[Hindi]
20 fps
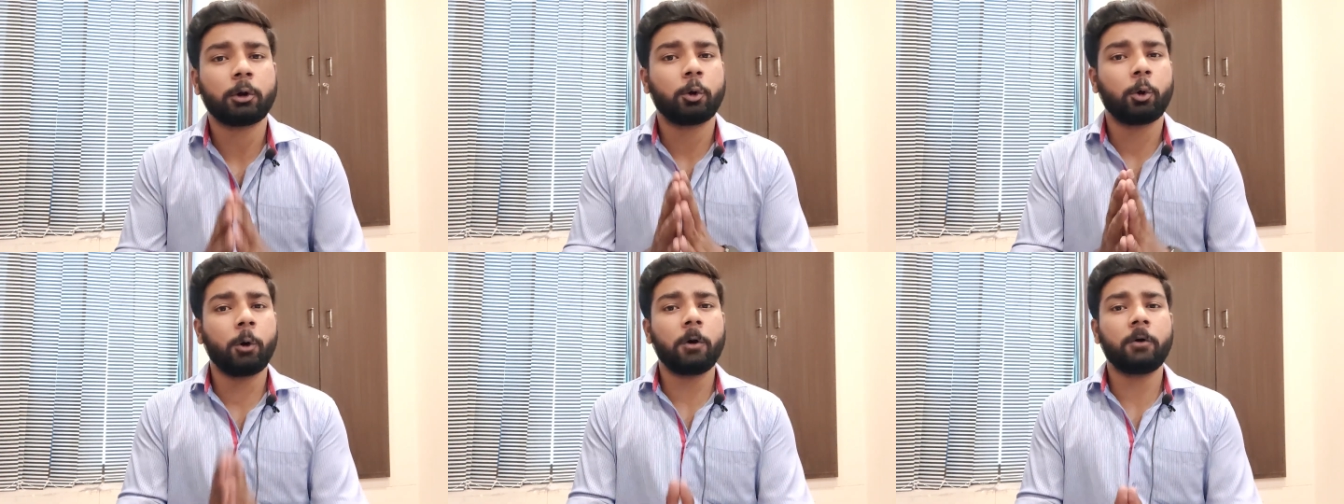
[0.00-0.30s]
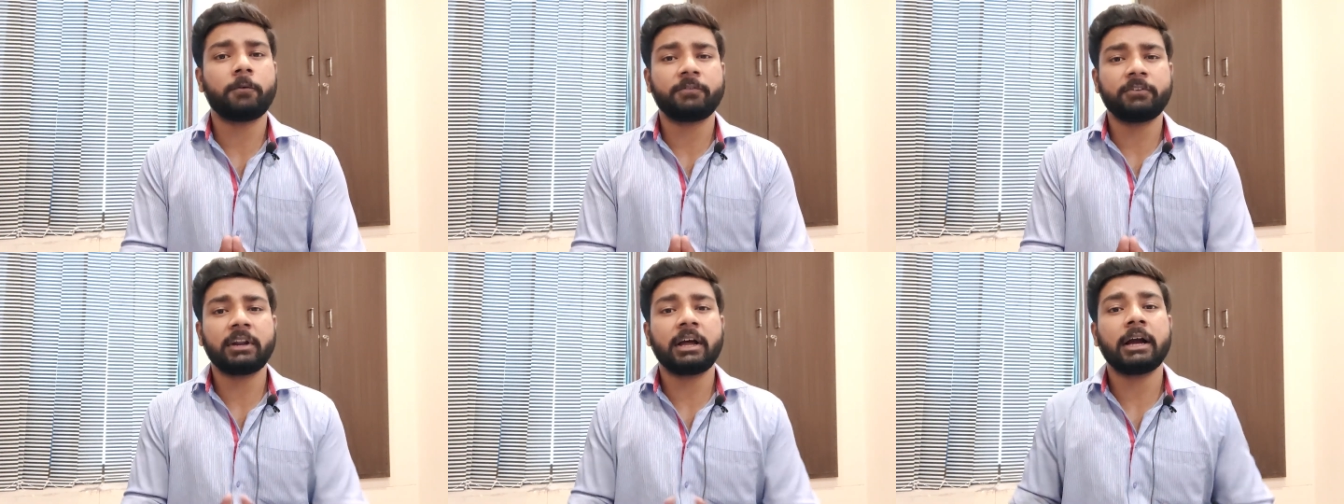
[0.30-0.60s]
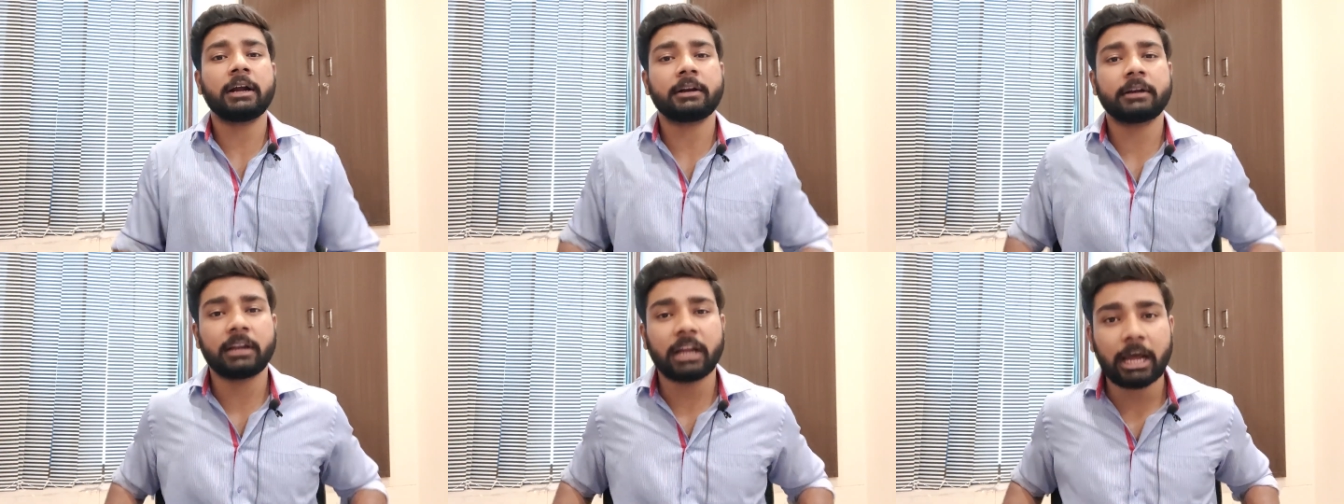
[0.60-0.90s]

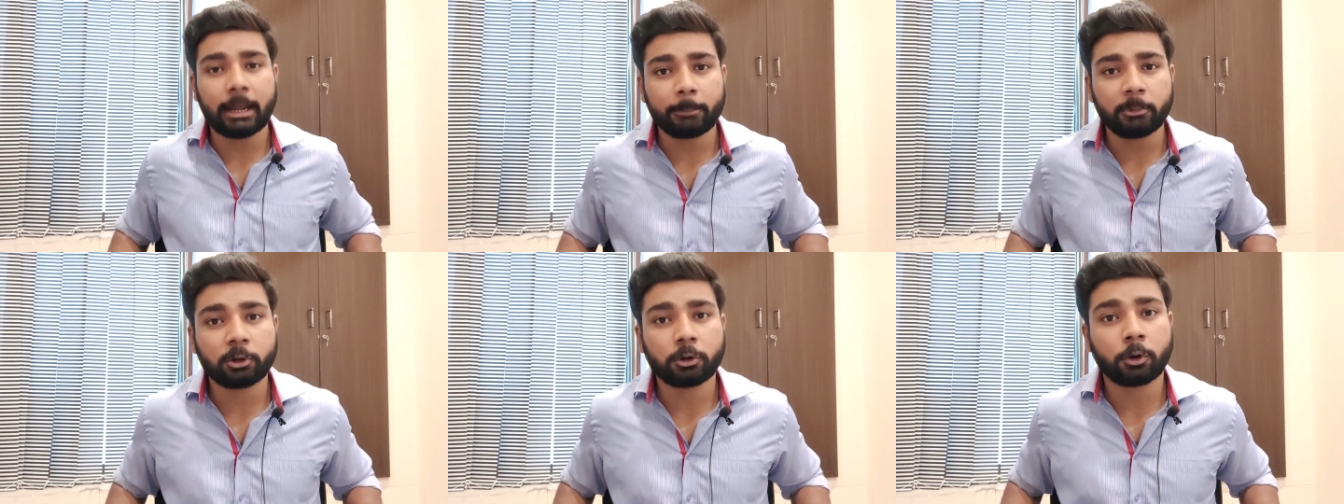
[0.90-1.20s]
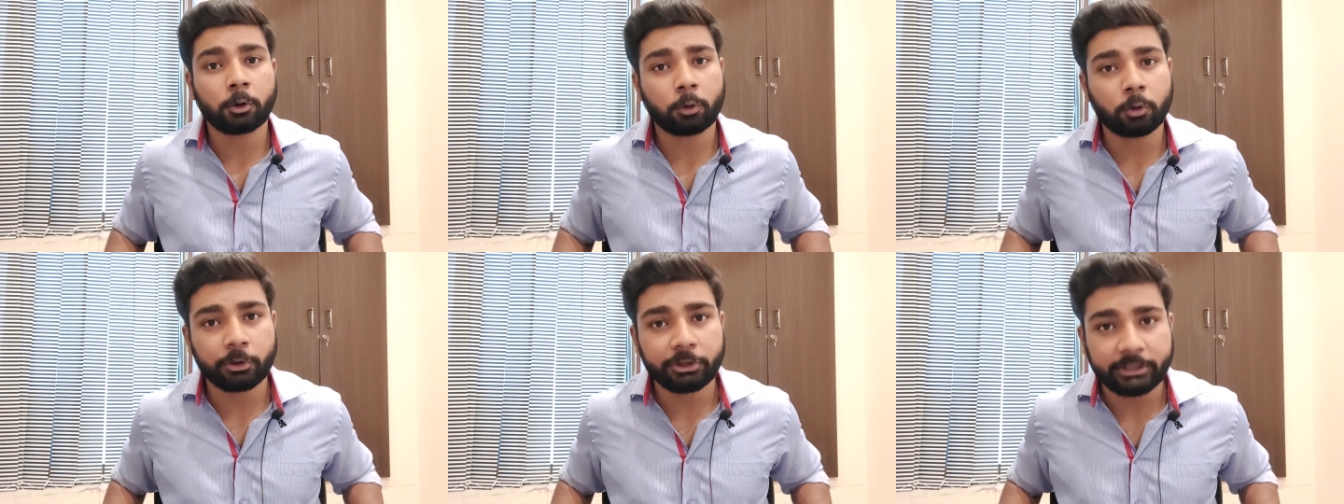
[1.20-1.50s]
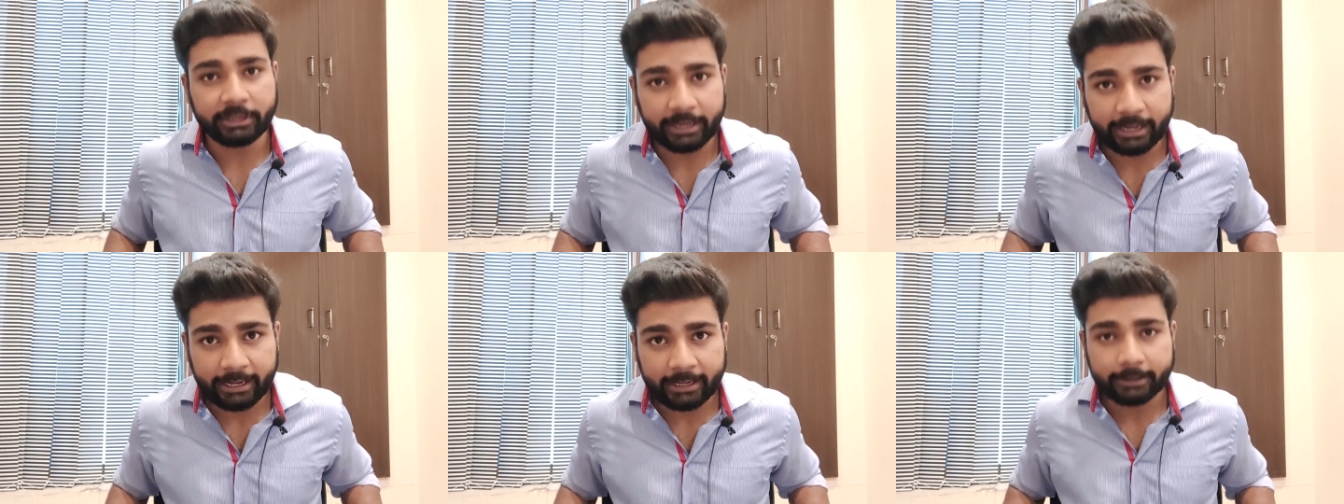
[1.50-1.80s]
खौफनाक नाम अगर कोई
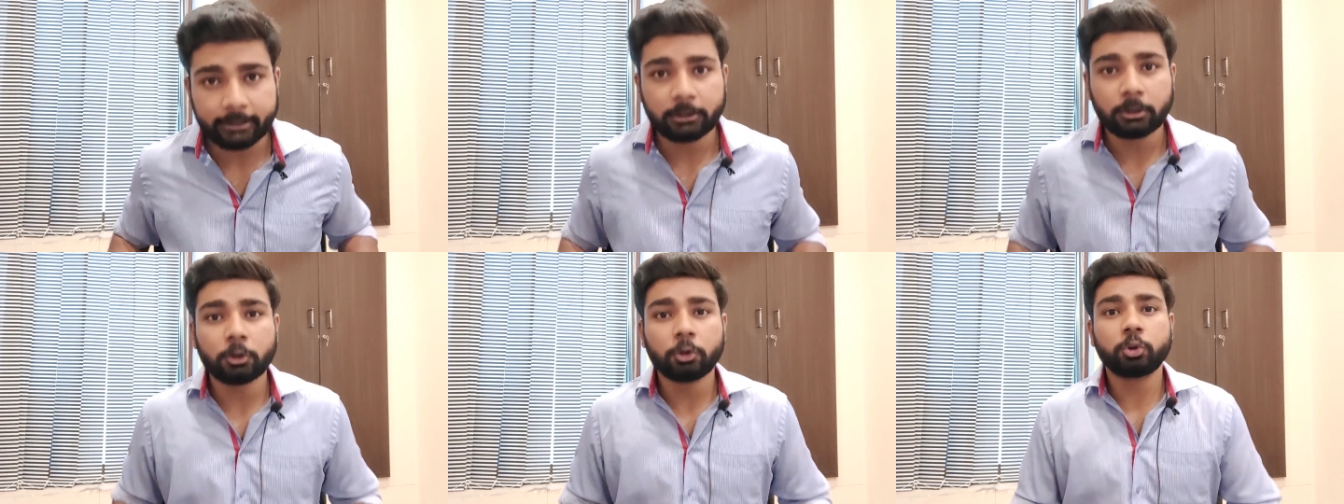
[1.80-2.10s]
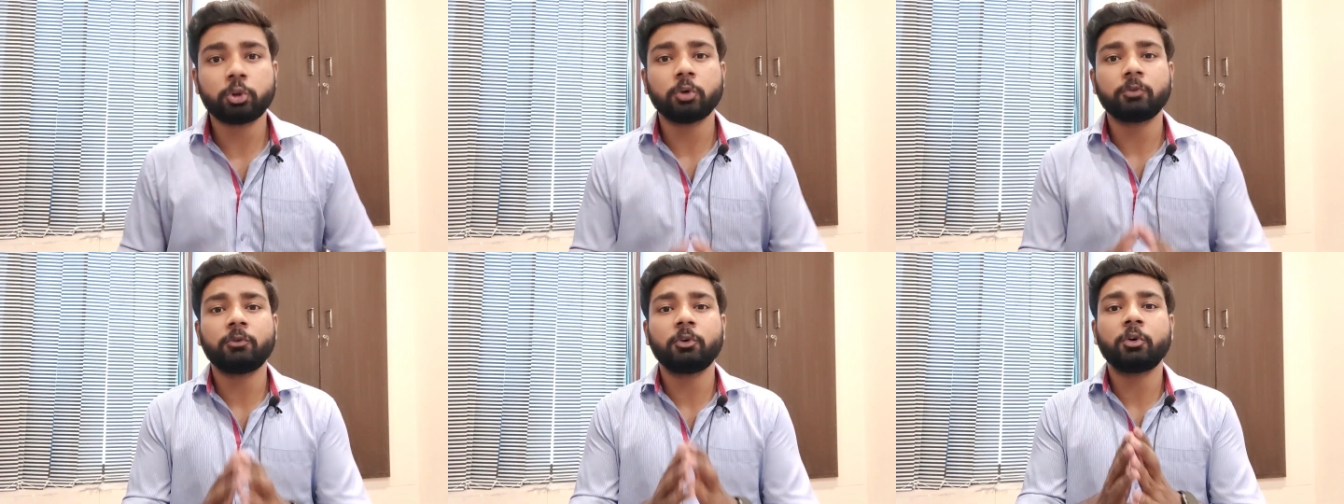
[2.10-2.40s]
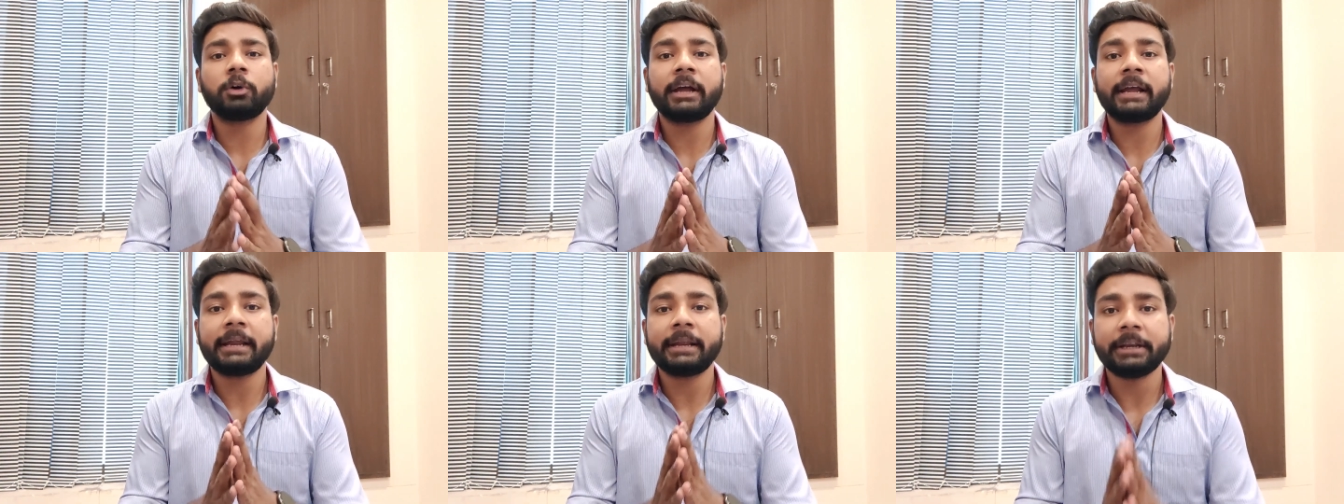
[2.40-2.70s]
है तो वो
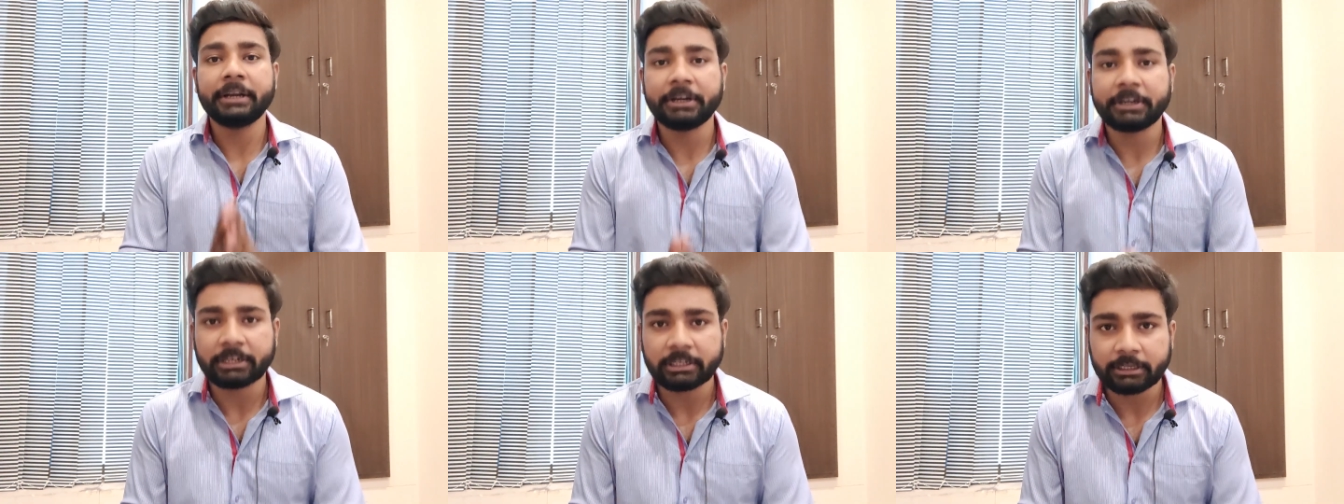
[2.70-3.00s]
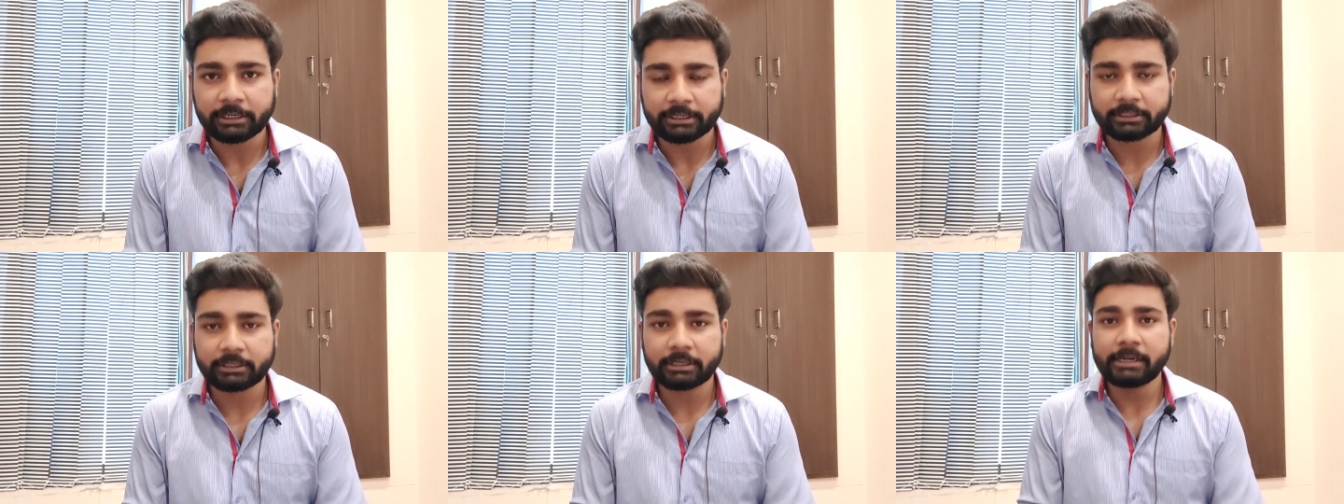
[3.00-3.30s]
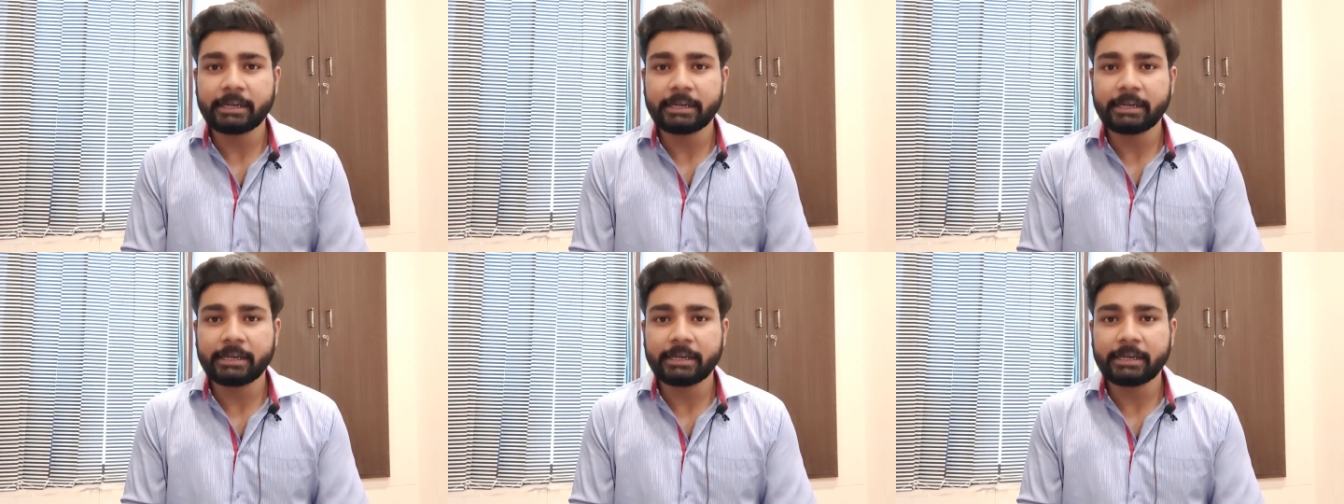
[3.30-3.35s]
है हिटलर